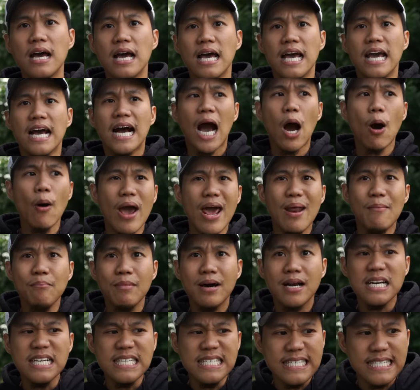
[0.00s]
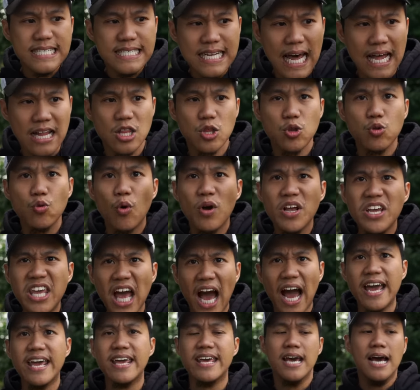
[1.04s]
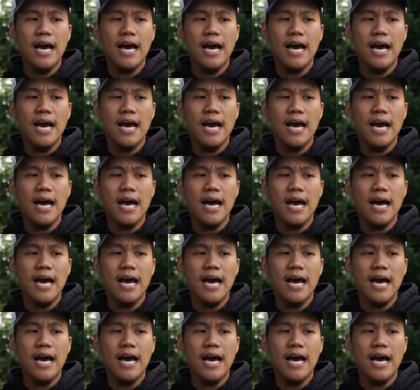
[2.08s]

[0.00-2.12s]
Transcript: เห็นเลยเขาเห็นเหมือนสัตว์ตัวใหญ่